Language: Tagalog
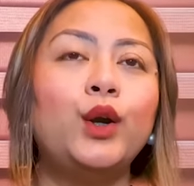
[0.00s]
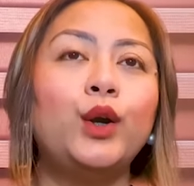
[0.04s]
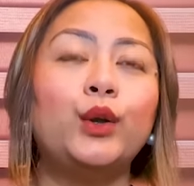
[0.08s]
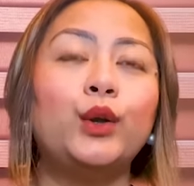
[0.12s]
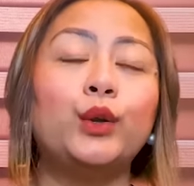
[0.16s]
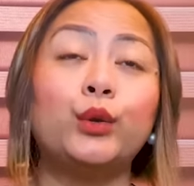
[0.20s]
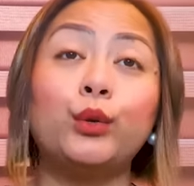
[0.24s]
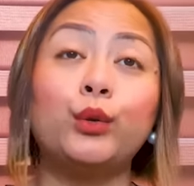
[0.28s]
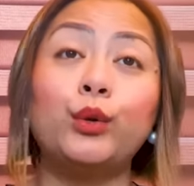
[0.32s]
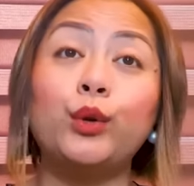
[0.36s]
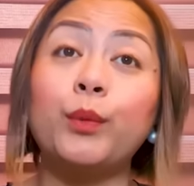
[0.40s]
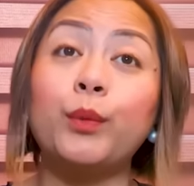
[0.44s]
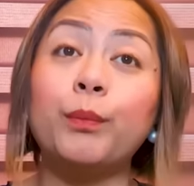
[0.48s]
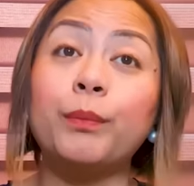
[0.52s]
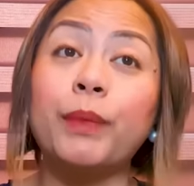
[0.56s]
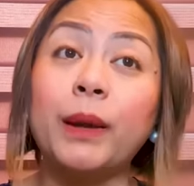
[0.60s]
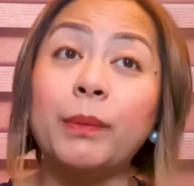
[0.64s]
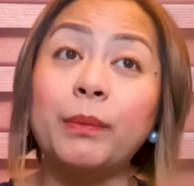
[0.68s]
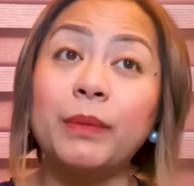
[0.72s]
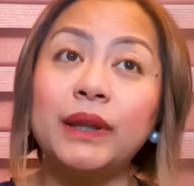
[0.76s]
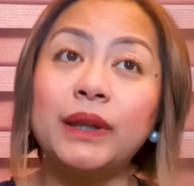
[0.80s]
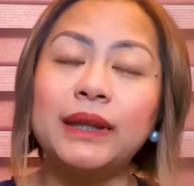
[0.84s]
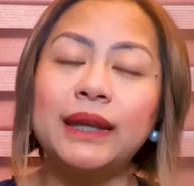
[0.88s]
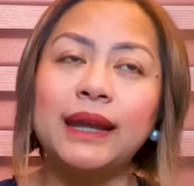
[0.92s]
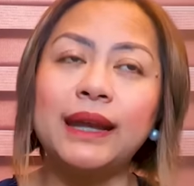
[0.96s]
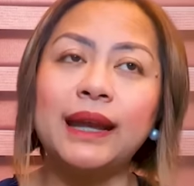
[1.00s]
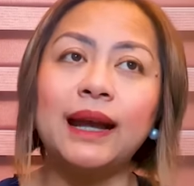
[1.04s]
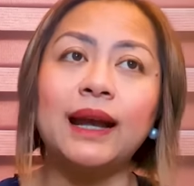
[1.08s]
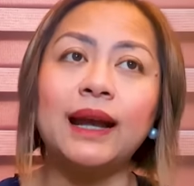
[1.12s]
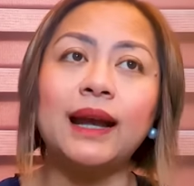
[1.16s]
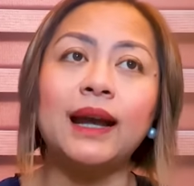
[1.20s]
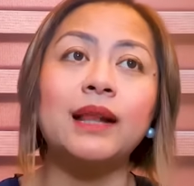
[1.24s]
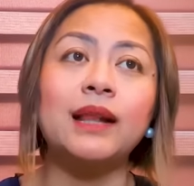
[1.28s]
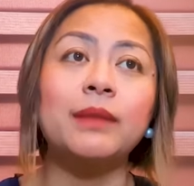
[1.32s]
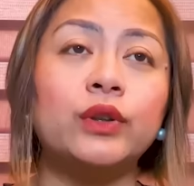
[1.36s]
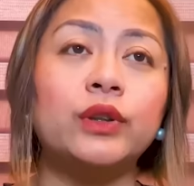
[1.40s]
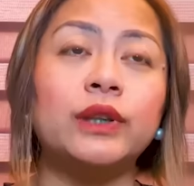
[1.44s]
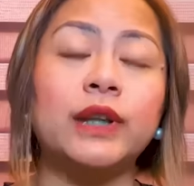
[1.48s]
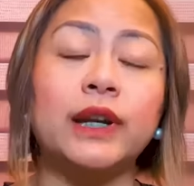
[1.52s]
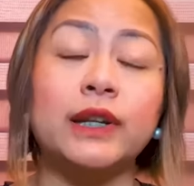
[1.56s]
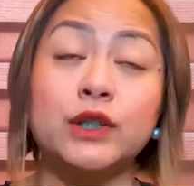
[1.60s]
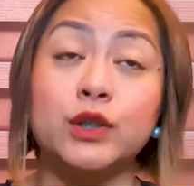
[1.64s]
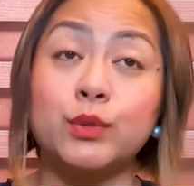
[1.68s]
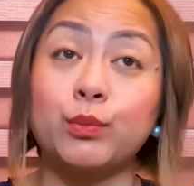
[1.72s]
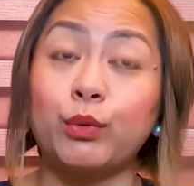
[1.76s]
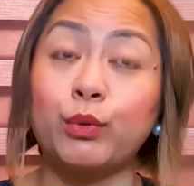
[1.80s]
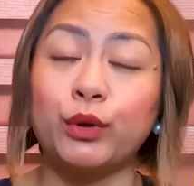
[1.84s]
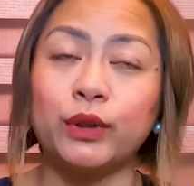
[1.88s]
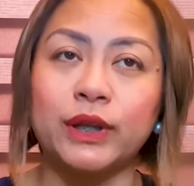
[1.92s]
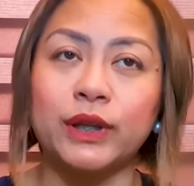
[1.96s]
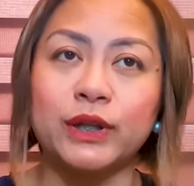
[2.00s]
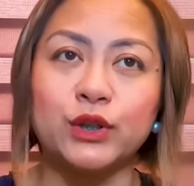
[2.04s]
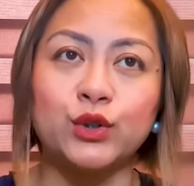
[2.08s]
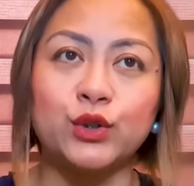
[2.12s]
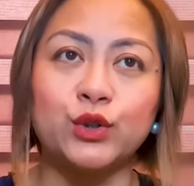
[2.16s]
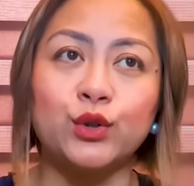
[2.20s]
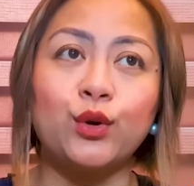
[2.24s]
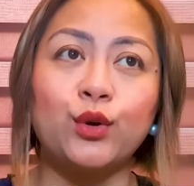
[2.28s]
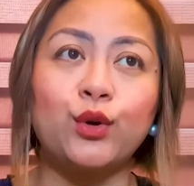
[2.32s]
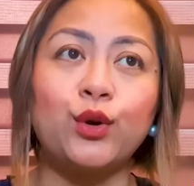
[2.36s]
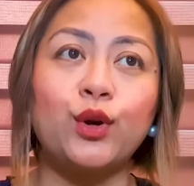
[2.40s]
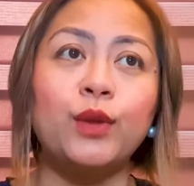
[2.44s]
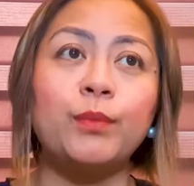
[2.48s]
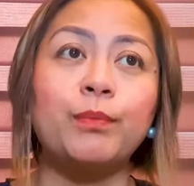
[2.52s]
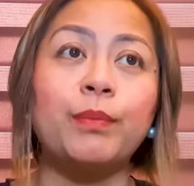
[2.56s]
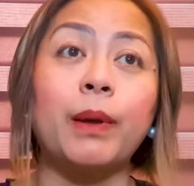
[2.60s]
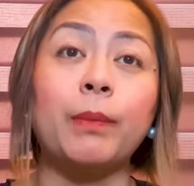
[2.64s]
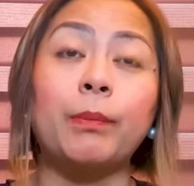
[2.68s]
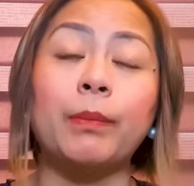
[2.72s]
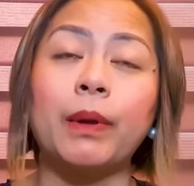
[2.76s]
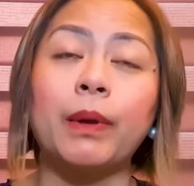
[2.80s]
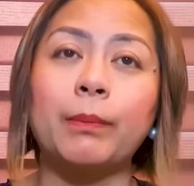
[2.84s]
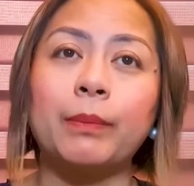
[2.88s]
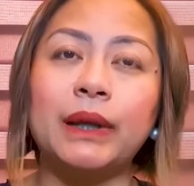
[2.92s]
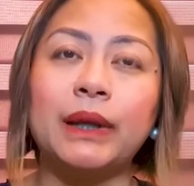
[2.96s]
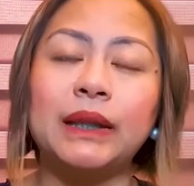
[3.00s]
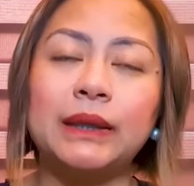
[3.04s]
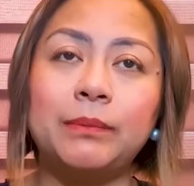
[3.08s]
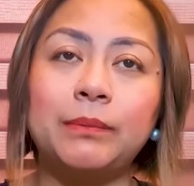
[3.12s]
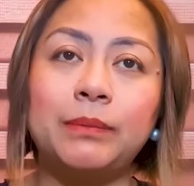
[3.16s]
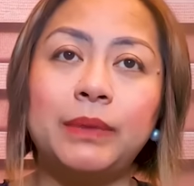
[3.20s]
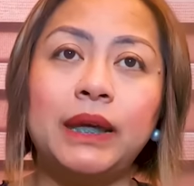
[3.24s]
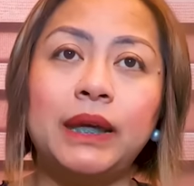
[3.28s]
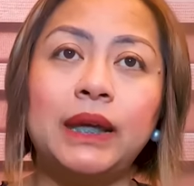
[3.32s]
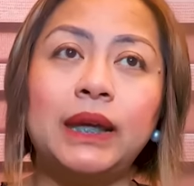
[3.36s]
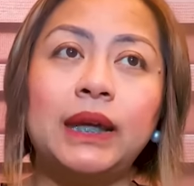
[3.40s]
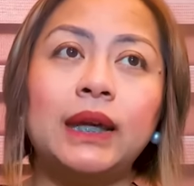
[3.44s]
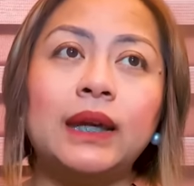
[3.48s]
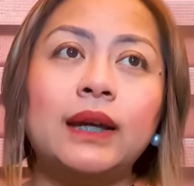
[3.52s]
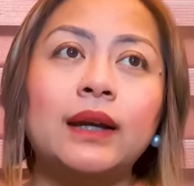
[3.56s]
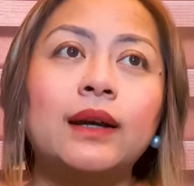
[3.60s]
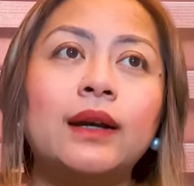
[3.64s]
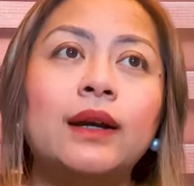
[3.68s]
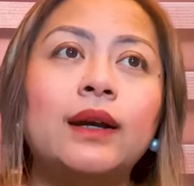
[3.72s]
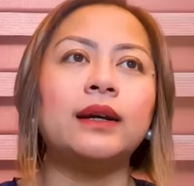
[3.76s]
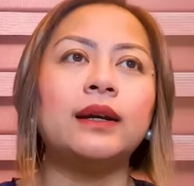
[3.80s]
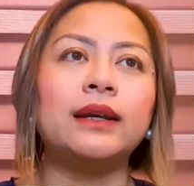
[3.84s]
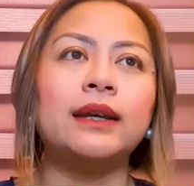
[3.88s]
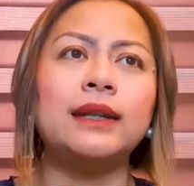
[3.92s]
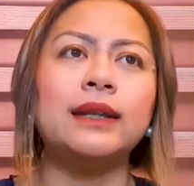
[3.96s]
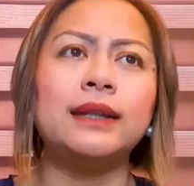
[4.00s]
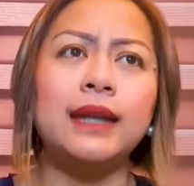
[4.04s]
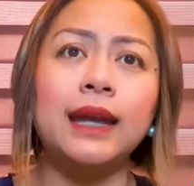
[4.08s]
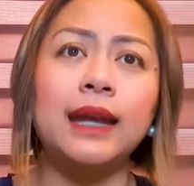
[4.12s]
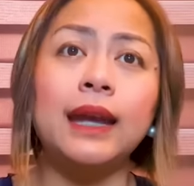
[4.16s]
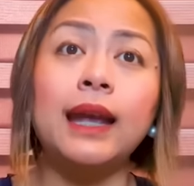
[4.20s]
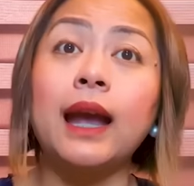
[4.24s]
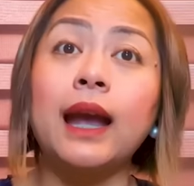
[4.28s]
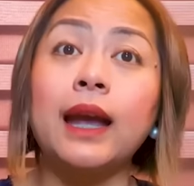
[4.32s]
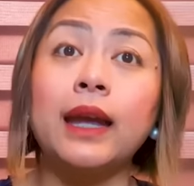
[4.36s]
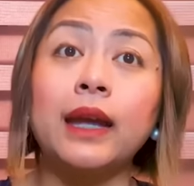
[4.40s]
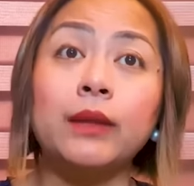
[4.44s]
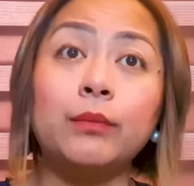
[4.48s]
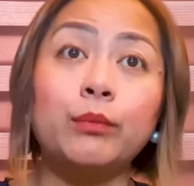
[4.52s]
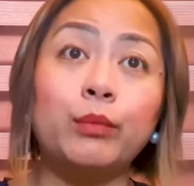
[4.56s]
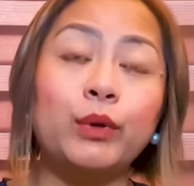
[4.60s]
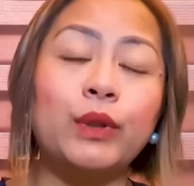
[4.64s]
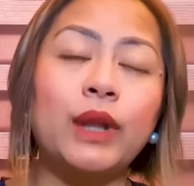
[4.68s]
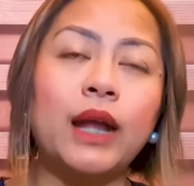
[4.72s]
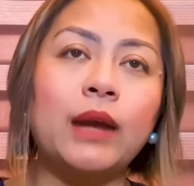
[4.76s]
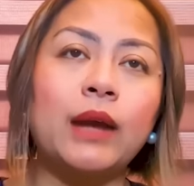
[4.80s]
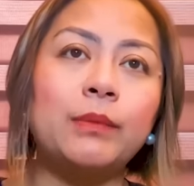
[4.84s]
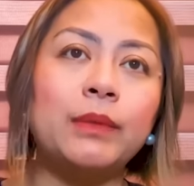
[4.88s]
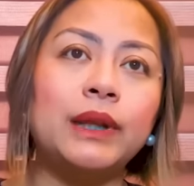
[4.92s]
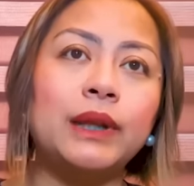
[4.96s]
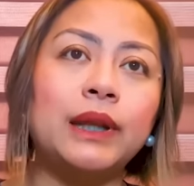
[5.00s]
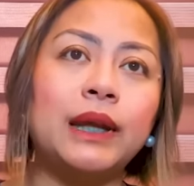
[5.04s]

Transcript: tulong pang medikal, transportasyon, pang pangpapalitan, palibing. Hinihikayat po namin